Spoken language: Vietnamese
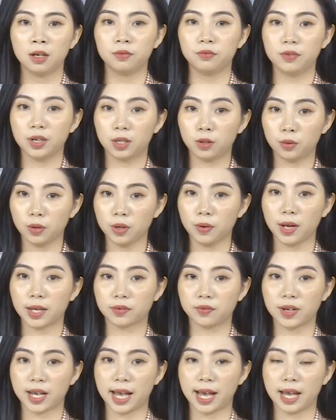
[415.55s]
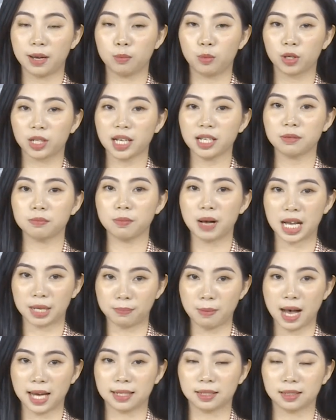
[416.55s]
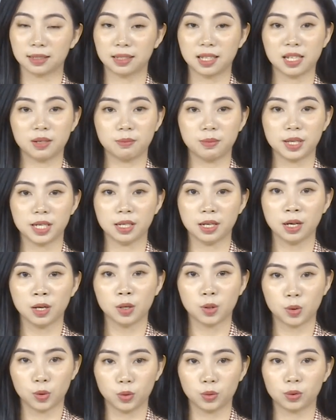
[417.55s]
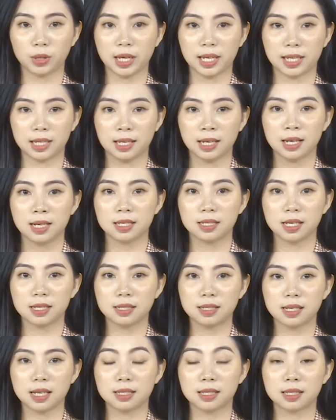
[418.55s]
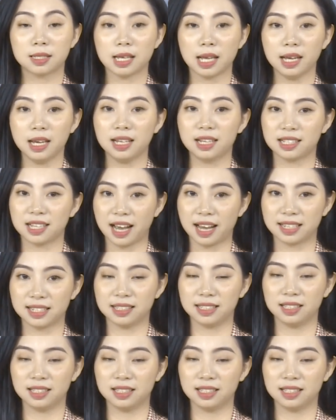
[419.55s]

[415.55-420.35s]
việc quy hoạch vỉa hè một cách bài bản, tỉ mỉ, cụ thể dần dần sẽ hình thành